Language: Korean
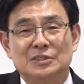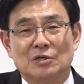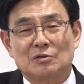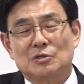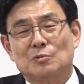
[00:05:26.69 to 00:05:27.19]

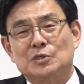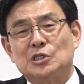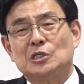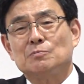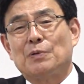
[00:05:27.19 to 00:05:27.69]
여러분, 영원
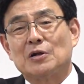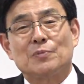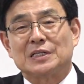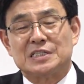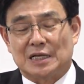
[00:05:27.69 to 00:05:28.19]
심판을
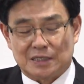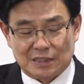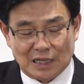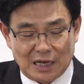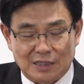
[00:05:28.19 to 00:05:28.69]
받지
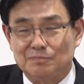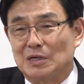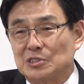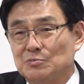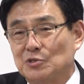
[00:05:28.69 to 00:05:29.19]
않는다 하는
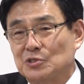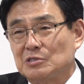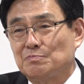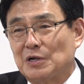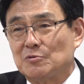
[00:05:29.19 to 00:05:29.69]
말씀이죠.
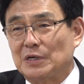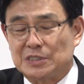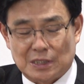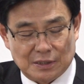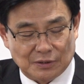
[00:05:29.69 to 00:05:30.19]
심판을
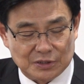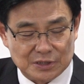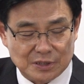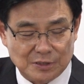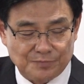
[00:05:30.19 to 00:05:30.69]
받지 않는 것이.